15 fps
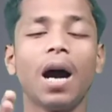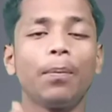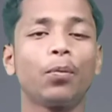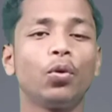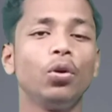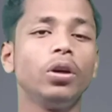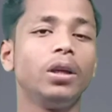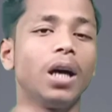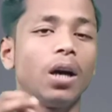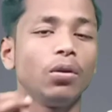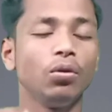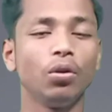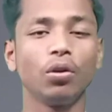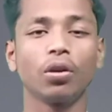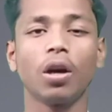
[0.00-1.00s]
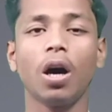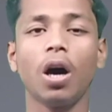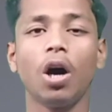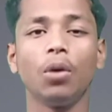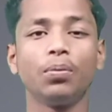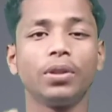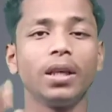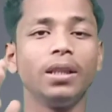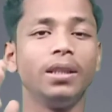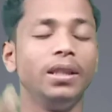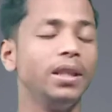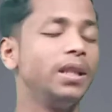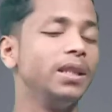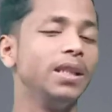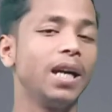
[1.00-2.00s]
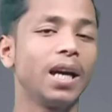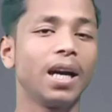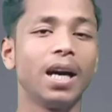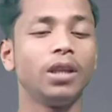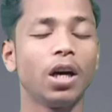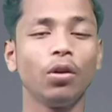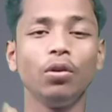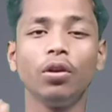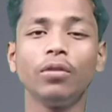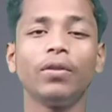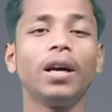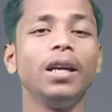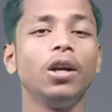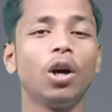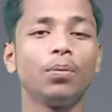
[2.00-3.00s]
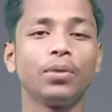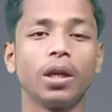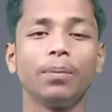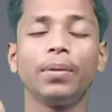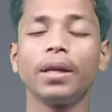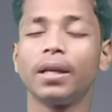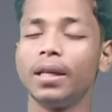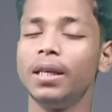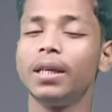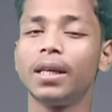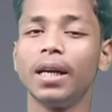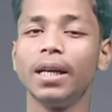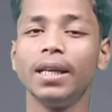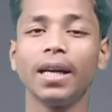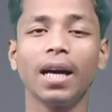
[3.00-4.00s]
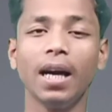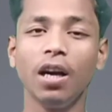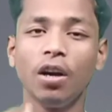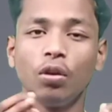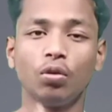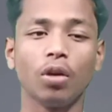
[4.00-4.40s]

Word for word: आपको डाउनलोड का ऑप्शन दिख जाएगा डाउनलोड वाले ऑप्शन पर क्लिक करिएगा